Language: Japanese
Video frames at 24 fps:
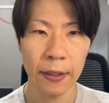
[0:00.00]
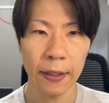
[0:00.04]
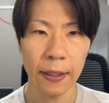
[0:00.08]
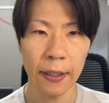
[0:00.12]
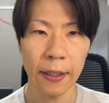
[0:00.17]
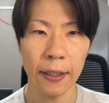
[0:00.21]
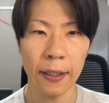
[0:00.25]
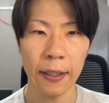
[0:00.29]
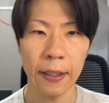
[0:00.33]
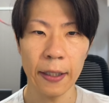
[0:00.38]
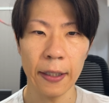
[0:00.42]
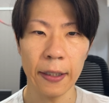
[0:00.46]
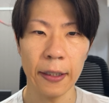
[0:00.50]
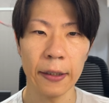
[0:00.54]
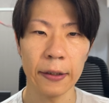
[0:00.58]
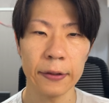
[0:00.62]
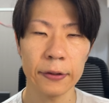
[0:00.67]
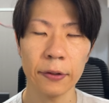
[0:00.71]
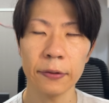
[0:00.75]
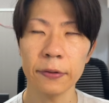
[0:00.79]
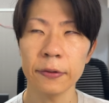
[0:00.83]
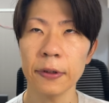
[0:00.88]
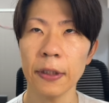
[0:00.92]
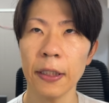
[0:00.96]
えー、
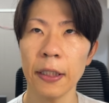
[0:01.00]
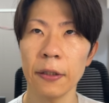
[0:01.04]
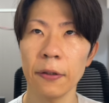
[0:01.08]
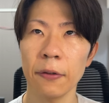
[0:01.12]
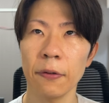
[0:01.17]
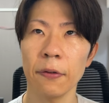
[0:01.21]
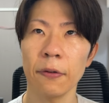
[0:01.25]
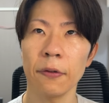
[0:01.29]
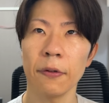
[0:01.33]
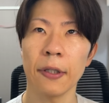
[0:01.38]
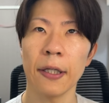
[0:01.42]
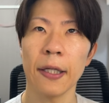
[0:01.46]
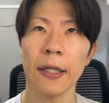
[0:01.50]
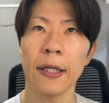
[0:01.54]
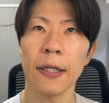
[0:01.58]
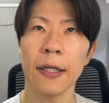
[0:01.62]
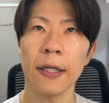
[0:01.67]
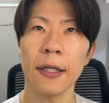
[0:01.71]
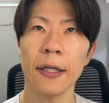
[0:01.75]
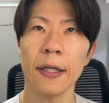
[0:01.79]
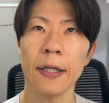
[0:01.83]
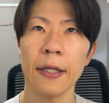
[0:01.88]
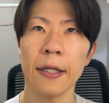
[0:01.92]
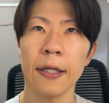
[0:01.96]
そんぐらいの、
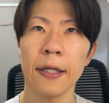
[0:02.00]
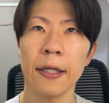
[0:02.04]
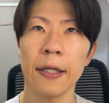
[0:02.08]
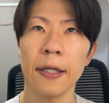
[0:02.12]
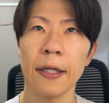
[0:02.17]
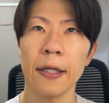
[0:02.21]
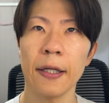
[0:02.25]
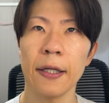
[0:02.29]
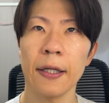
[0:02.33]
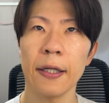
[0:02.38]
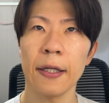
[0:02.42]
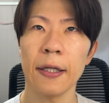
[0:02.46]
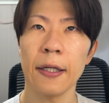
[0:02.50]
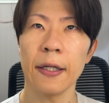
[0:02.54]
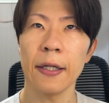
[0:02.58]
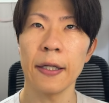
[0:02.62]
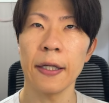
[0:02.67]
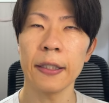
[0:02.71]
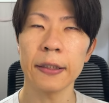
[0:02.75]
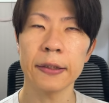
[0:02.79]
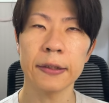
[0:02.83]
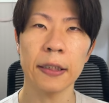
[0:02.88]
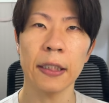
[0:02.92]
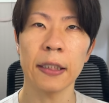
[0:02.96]

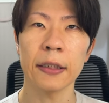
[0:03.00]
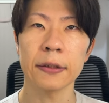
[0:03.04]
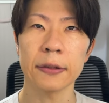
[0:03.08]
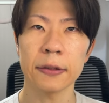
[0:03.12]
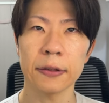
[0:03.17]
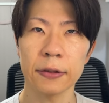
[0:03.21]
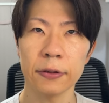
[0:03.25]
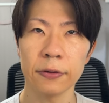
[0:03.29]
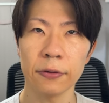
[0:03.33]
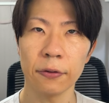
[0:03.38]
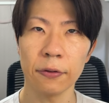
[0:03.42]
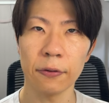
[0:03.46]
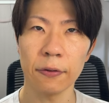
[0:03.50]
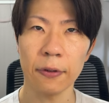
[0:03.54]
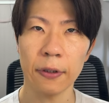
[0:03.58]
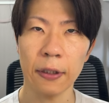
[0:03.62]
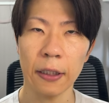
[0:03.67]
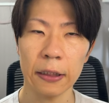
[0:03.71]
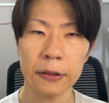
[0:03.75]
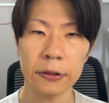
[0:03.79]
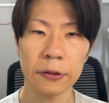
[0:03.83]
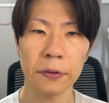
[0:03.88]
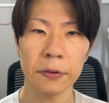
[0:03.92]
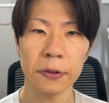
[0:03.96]
えー、閲覧数を
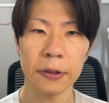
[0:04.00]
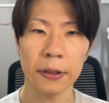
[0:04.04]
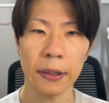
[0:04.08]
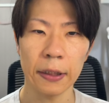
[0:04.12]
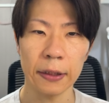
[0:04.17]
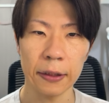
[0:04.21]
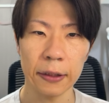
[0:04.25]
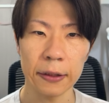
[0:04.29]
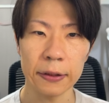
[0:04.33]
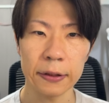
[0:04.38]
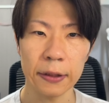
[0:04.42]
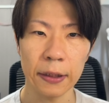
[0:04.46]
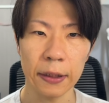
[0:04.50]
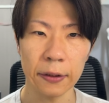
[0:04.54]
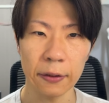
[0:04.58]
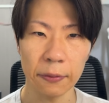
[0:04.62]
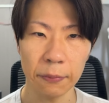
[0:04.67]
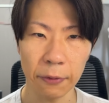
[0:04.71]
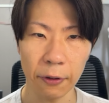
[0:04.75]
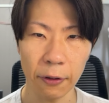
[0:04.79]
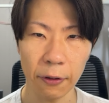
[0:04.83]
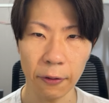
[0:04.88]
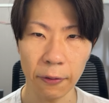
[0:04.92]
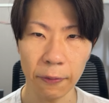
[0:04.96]
数えてたんですけれど
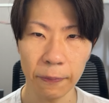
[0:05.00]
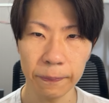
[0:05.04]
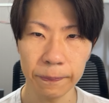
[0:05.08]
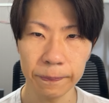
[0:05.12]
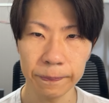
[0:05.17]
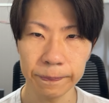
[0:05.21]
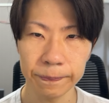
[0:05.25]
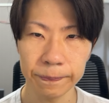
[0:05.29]
も、